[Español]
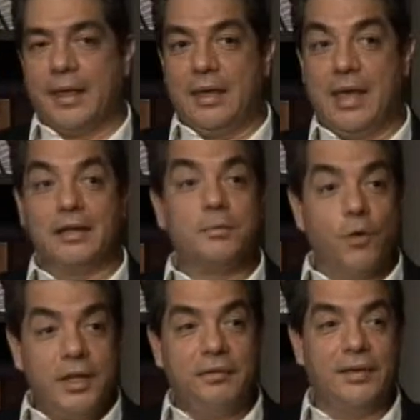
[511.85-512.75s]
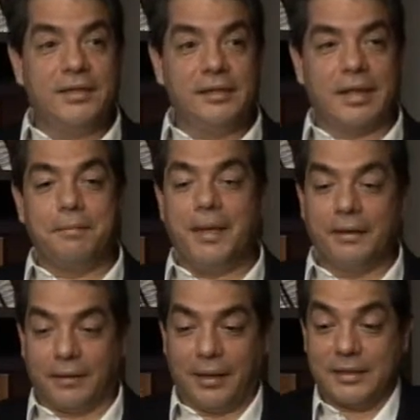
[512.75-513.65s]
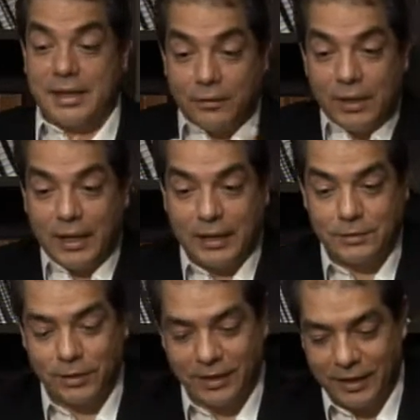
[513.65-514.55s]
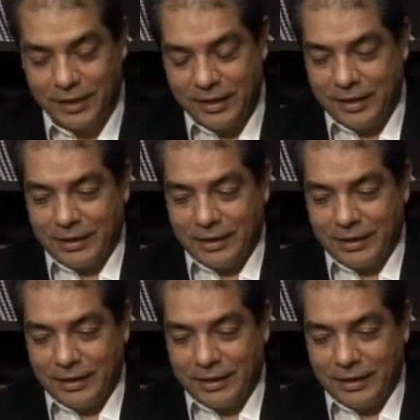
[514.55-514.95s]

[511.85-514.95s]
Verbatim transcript: Y es muy difícil también, regresando al caso que,